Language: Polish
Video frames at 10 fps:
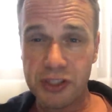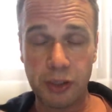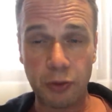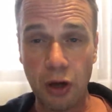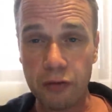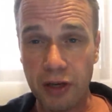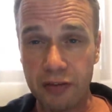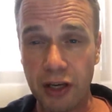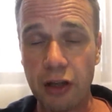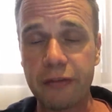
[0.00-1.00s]
z kimkolwiek
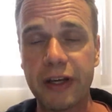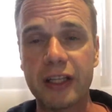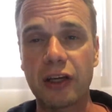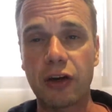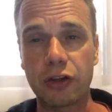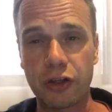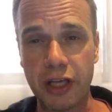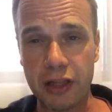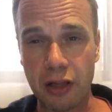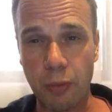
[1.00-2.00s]
w jakiejkolwiek kategorii to
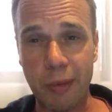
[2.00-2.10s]
jedno,